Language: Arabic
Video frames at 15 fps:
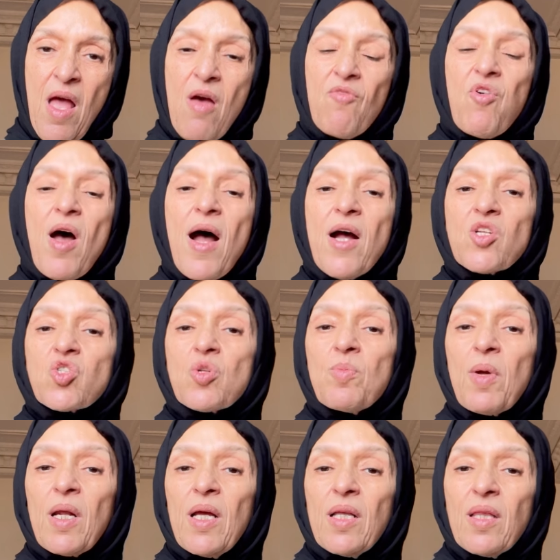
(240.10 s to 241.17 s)
فعاشت
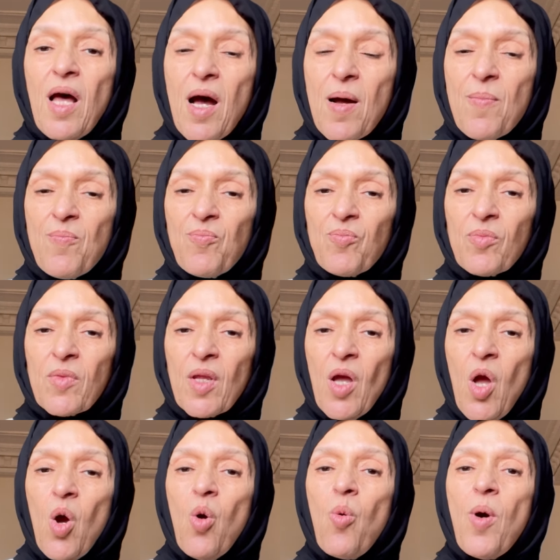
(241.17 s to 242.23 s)
مريضه
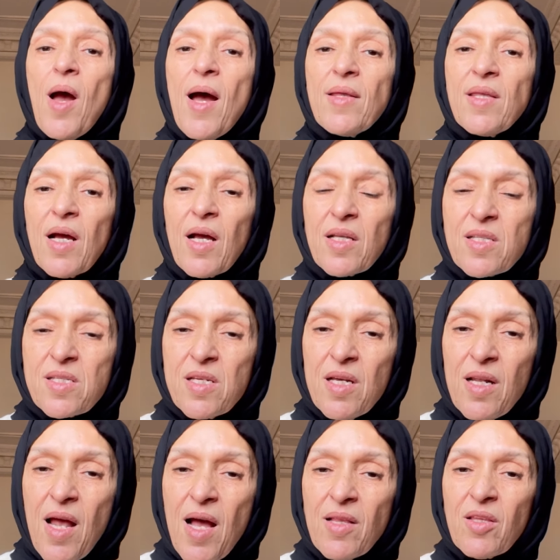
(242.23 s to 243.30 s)
وهذاك
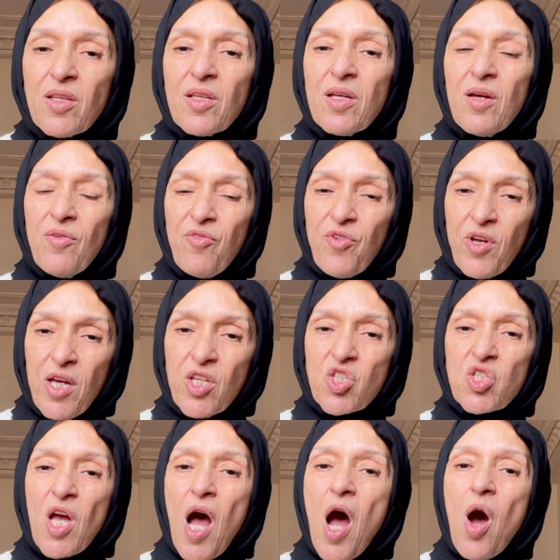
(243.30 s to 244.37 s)
التيلاد
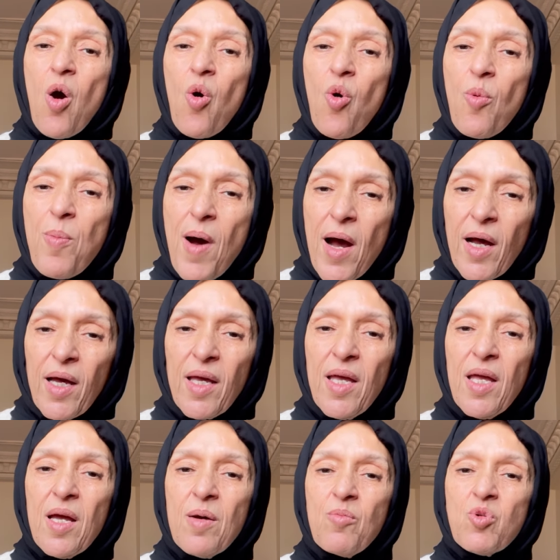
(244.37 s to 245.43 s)
فكرشها
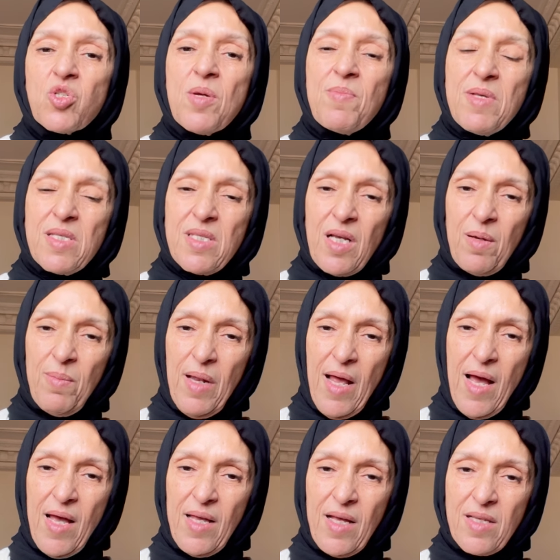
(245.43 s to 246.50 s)
وباقي متمسك
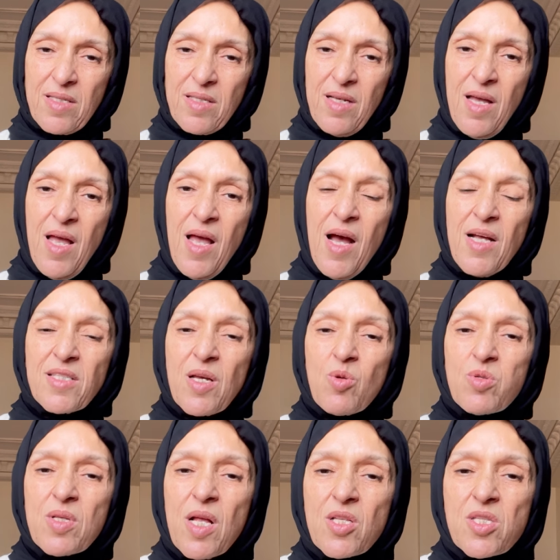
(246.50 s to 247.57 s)
بالحياه حتى
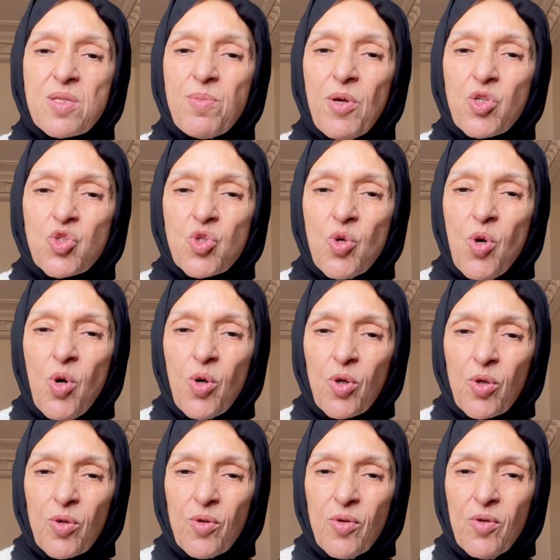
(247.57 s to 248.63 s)
وصلت سبع شهور
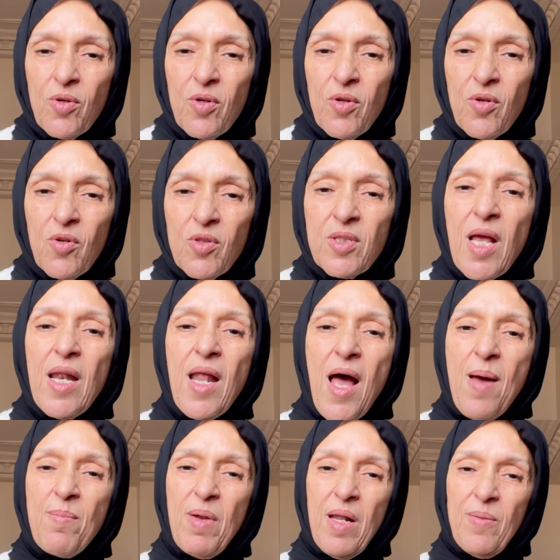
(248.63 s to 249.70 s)
ديال
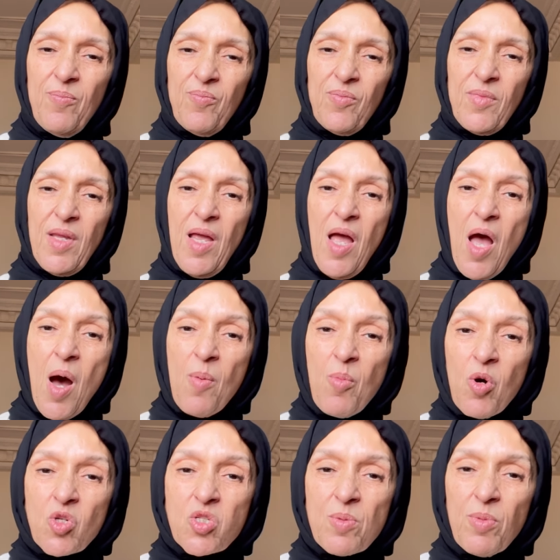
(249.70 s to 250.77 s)
الحمل
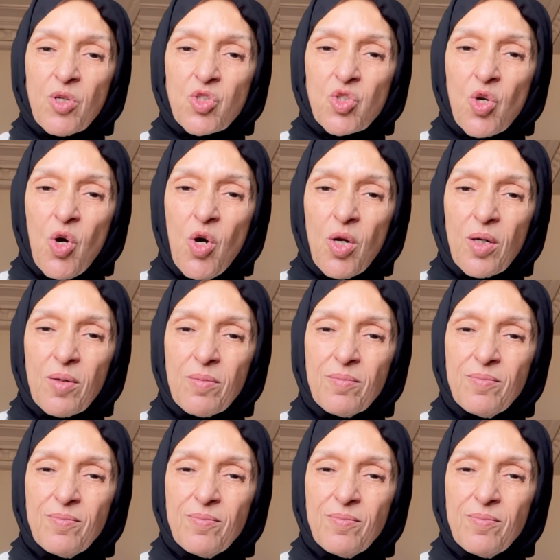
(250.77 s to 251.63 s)
مور سبع شهور